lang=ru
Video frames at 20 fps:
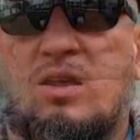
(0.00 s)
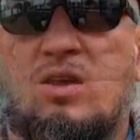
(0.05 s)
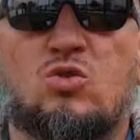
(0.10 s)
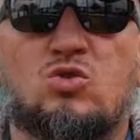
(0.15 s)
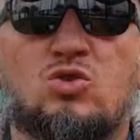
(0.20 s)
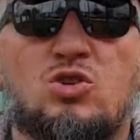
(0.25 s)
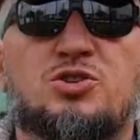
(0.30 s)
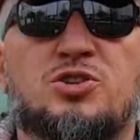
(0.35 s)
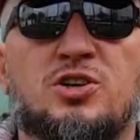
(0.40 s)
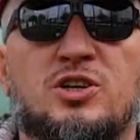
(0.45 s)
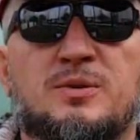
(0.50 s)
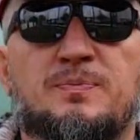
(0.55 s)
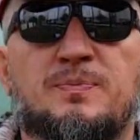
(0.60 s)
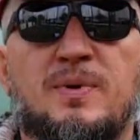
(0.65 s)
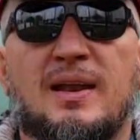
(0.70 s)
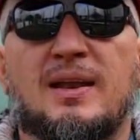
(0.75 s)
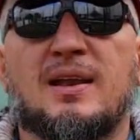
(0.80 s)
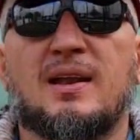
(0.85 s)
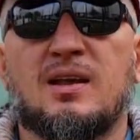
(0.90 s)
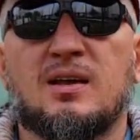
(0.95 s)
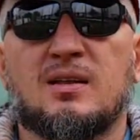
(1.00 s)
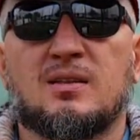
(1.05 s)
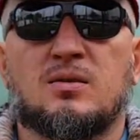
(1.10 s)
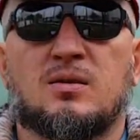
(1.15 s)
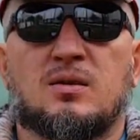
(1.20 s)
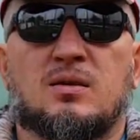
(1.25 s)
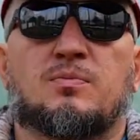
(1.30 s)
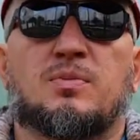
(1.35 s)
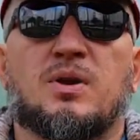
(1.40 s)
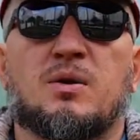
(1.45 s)
И уже через 5 лет
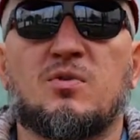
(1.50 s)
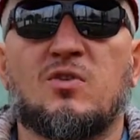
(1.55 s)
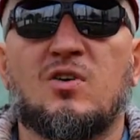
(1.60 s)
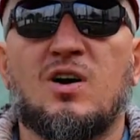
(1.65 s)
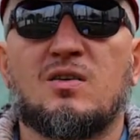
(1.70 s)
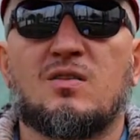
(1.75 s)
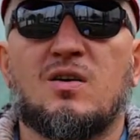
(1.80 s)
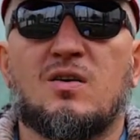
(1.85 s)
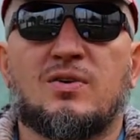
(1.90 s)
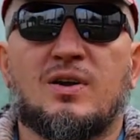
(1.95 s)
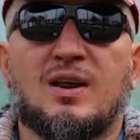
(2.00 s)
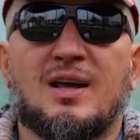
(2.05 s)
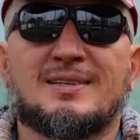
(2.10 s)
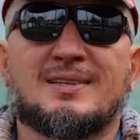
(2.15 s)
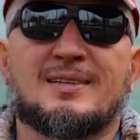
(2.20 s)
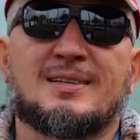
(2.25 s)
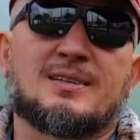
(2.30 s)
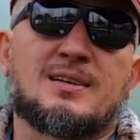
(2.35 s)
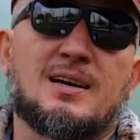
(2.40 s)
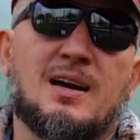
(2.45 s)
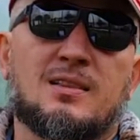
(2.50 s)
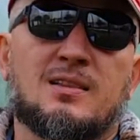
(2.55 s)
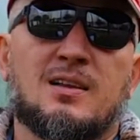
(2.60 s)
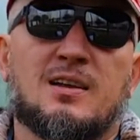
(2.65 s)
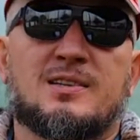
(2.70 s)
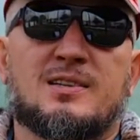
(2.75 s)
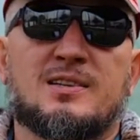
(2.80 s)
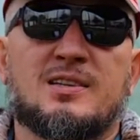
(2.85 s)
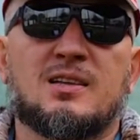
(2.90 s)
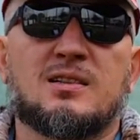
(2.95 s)
пребывания во Франции с
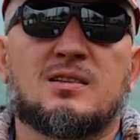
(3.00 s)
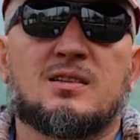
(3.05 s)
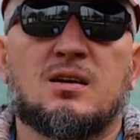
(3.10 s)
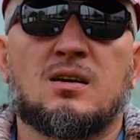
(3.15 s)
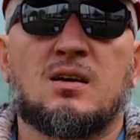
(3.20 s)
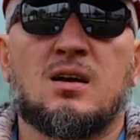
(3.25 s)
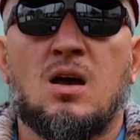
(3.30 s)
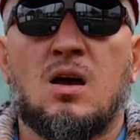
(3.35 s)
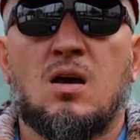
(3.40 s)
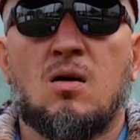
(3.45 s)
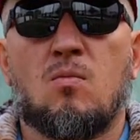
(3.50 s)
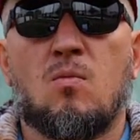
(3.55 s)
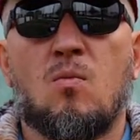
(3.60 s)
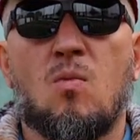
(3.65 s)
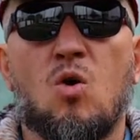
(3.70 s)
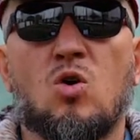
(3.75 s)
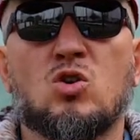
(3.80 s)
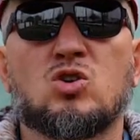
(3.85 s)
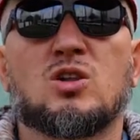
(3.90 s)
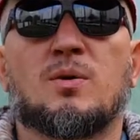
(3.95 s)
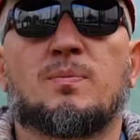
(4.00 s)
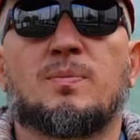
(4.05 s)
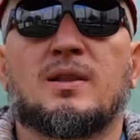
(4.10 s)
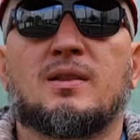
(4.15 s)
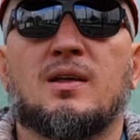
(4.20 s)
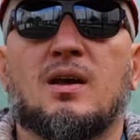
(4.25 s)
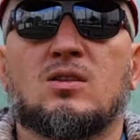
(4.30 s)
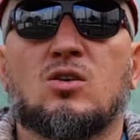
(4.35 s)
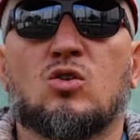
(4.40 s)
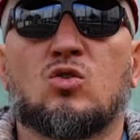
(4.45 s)
карты резидента можно
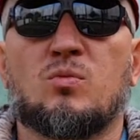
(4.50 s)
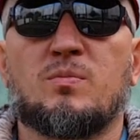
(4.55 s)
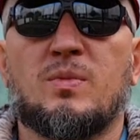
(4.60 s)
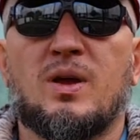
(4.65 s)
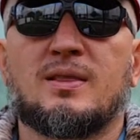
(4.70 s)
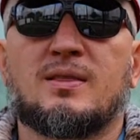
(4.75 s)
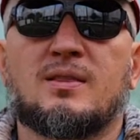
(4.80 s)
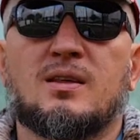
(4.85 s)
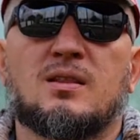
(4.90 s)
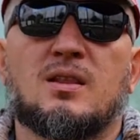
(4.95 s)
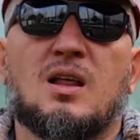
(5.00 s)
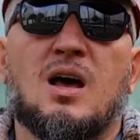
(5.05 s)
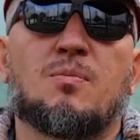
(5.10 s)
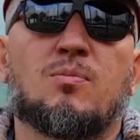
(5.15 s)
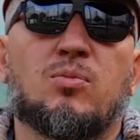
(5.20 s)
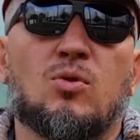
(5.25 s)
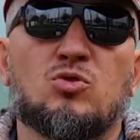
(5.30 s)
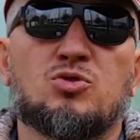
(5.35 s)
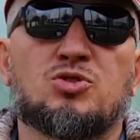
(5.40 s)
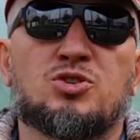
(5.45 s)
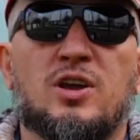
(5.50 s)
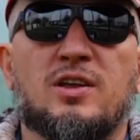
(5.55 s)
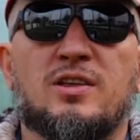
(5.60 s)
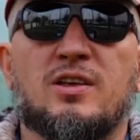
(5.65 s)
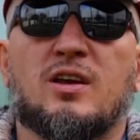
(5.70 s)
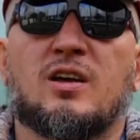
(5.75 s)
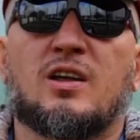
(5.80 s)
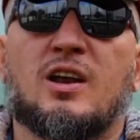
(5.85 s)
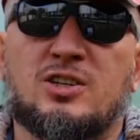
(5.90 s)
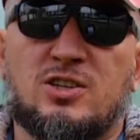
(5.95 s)
подать документы на
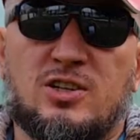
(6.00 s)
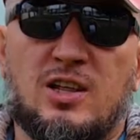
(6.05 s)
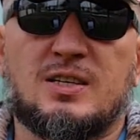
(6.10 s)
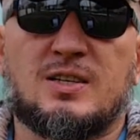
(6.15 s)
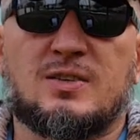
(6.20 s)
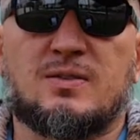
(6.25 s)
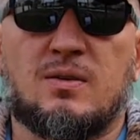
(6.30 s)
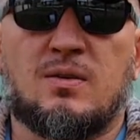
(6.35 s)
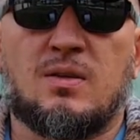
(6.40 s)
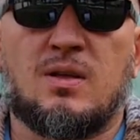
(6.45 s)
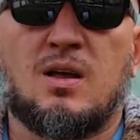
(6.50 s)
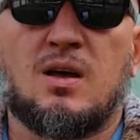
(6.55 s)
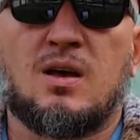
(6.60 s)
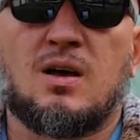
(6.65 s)
получение гражданства.